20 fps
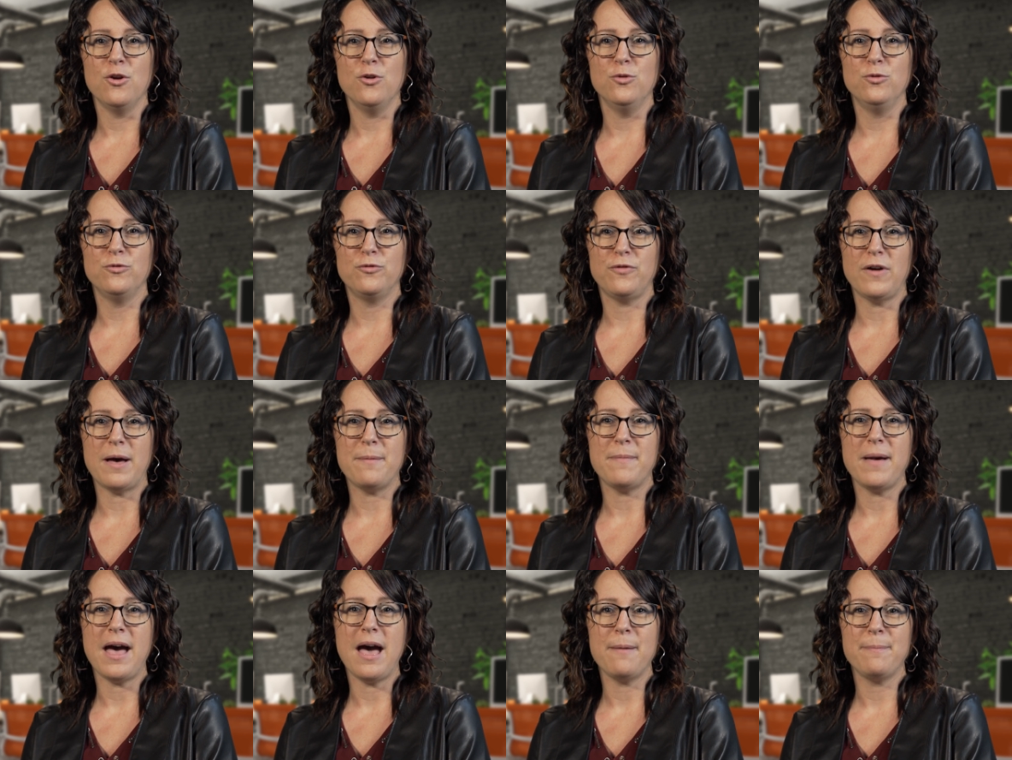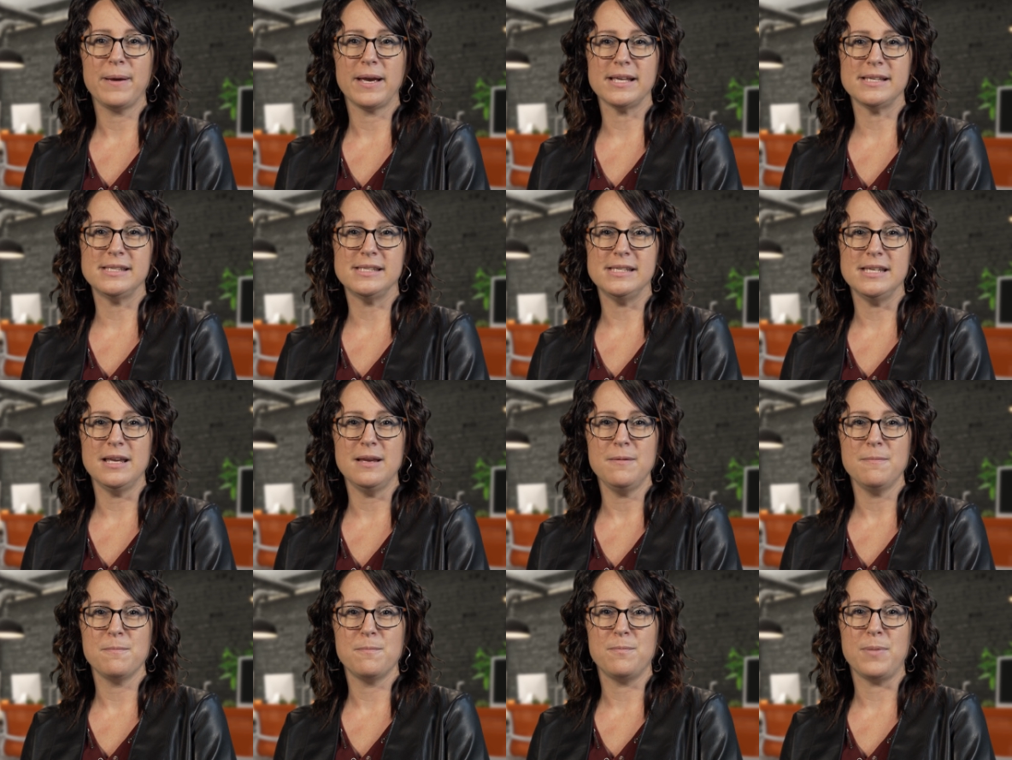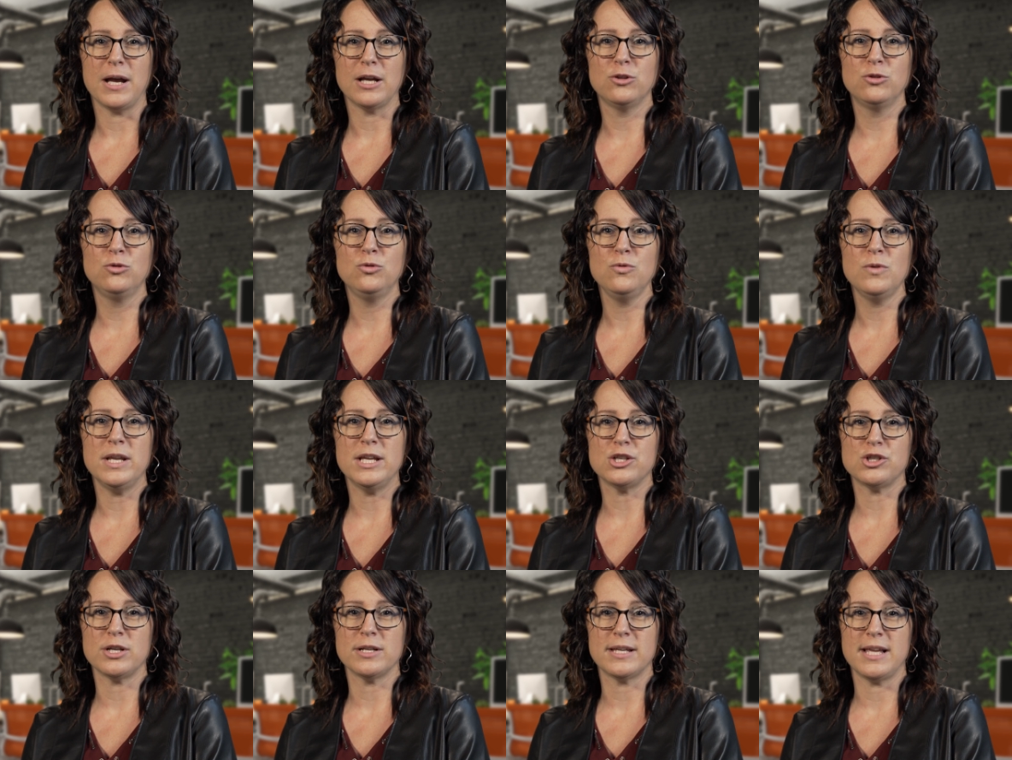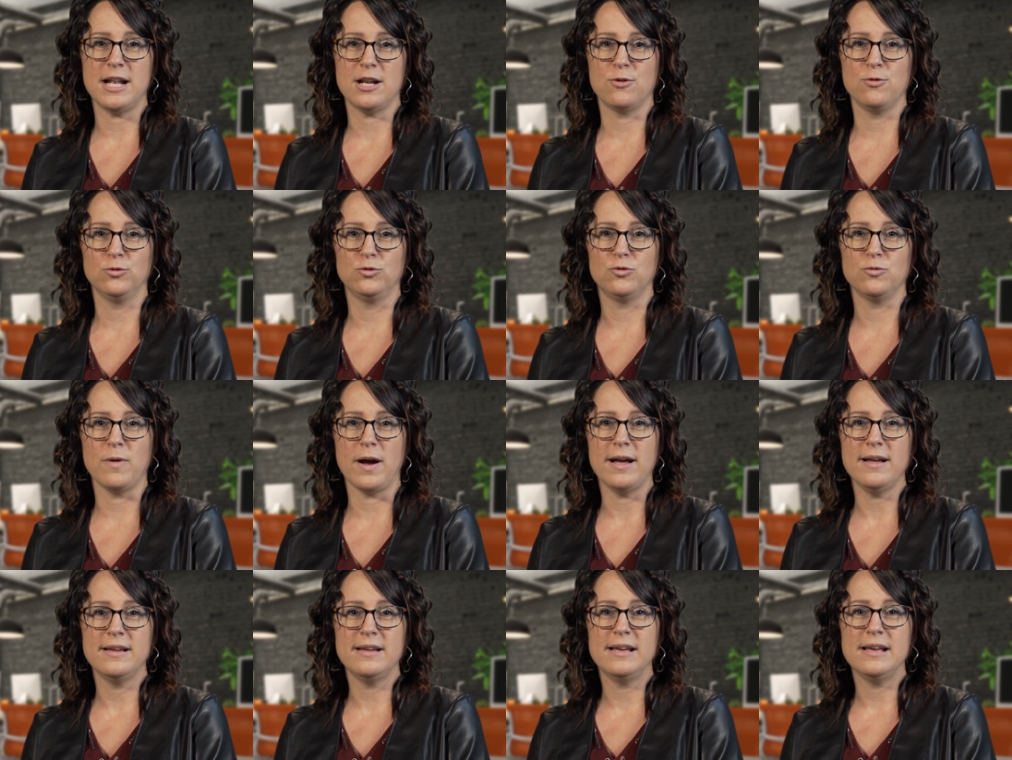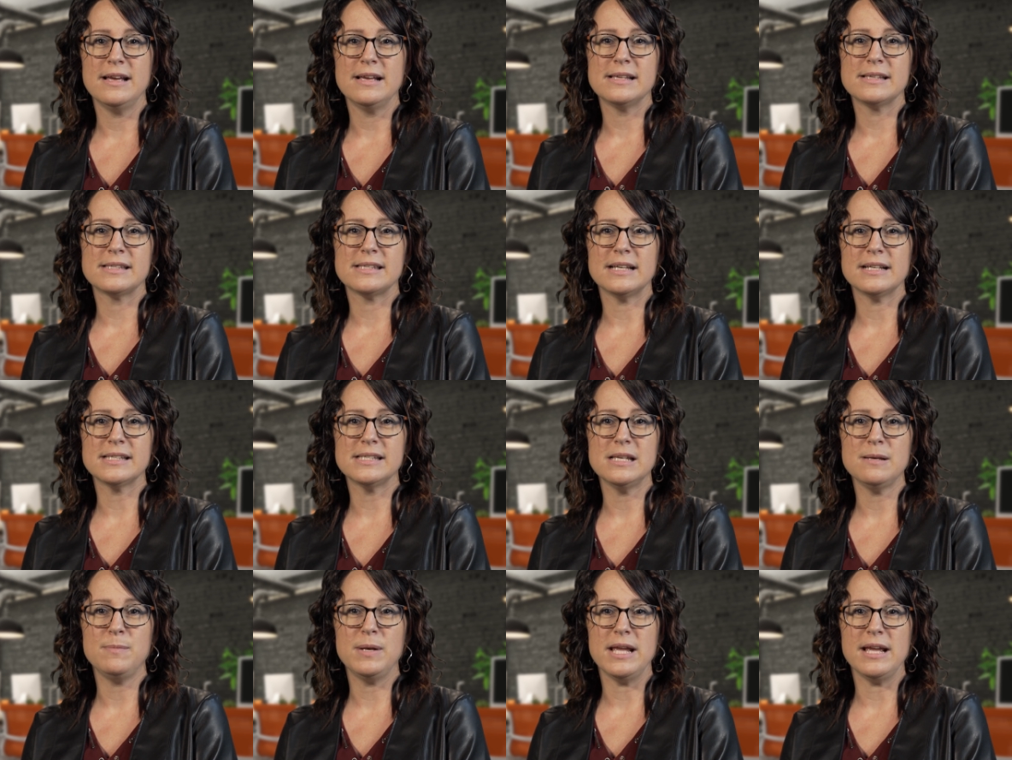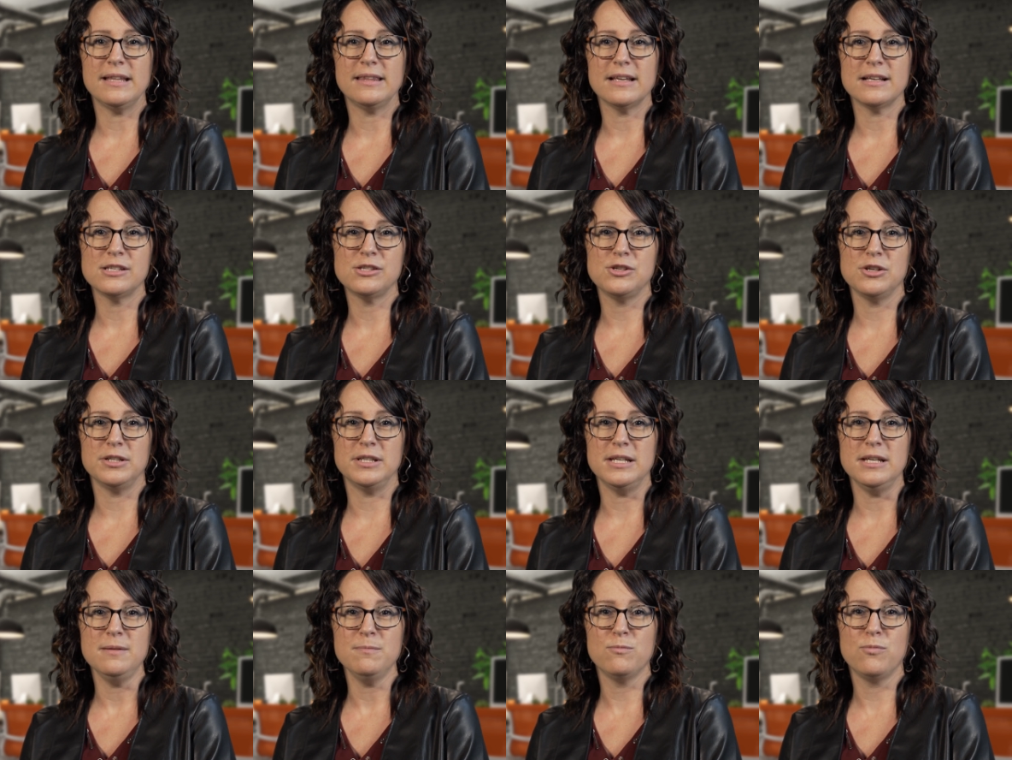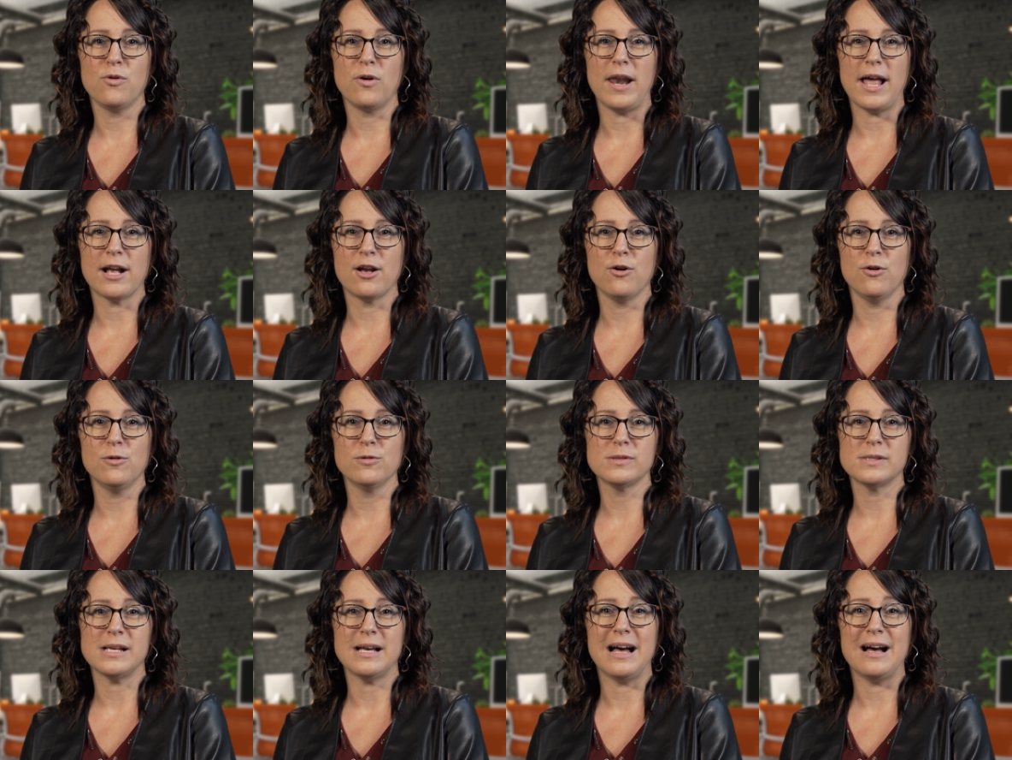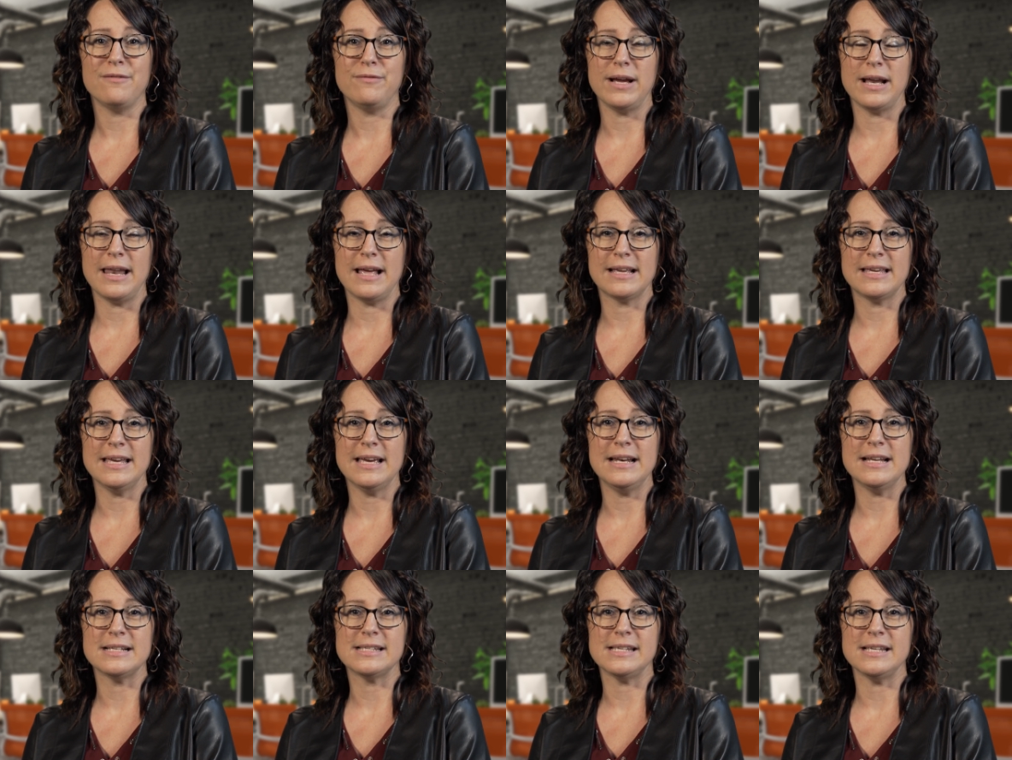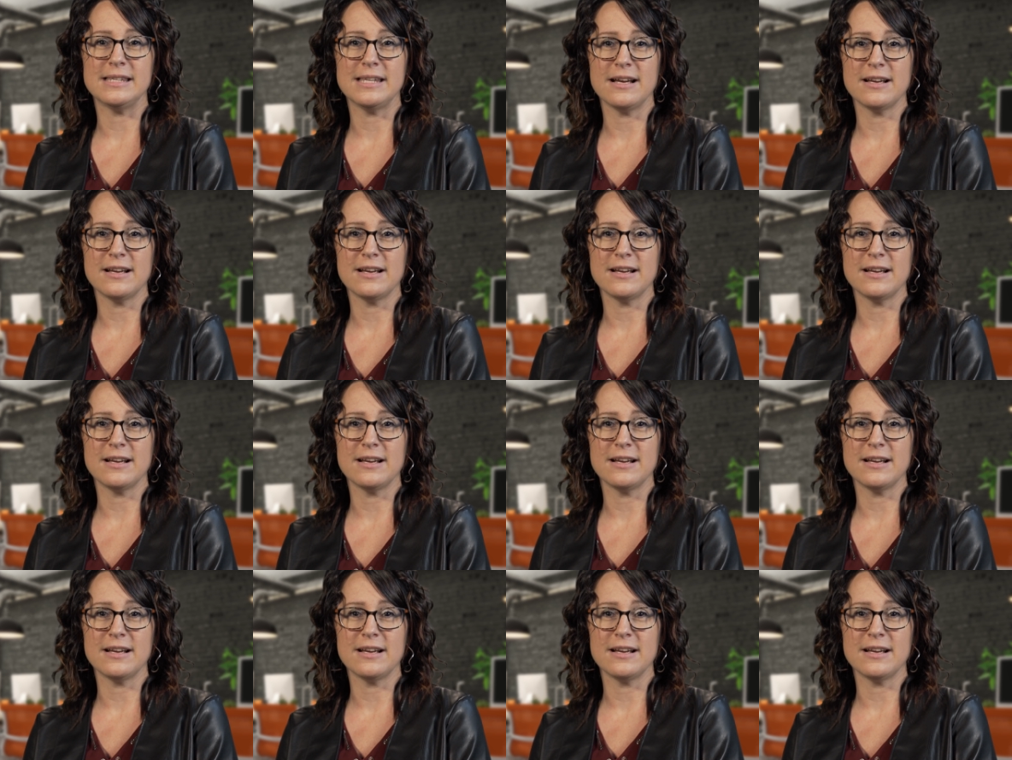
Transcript: une femme appréciée par tous les gens qu'elle côtoie sensible et intentionnée pour la cause envers laquelle elle s'est